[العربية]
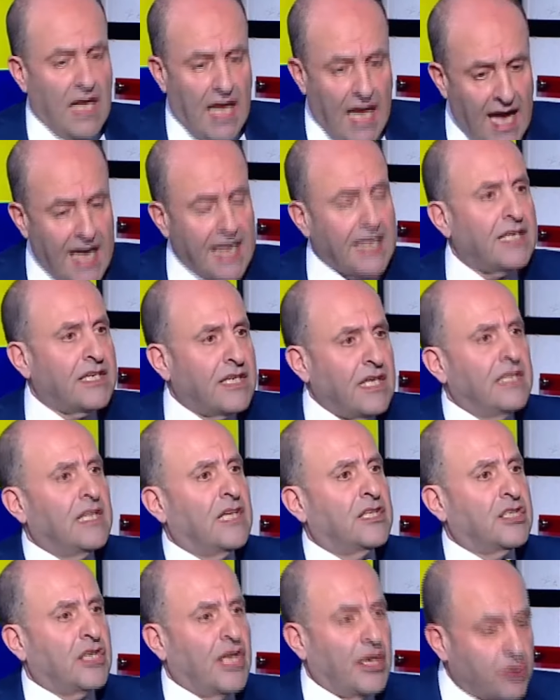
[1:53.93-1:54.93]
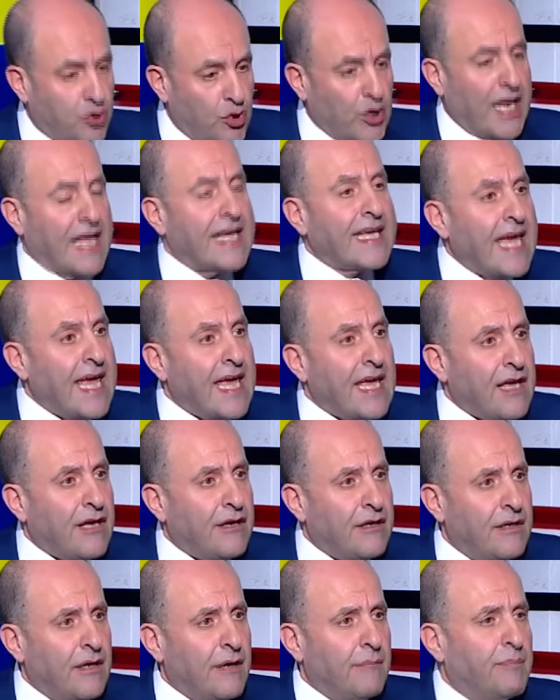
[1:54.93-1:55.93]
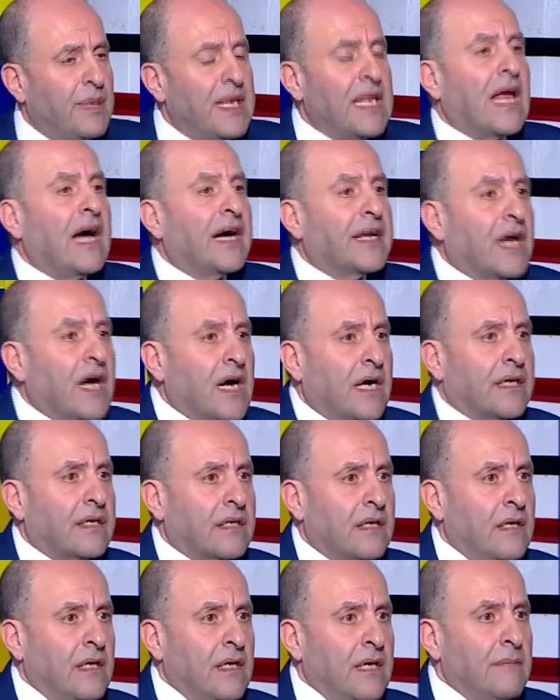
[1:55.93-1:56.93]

هيك كنا شركاء بالقرار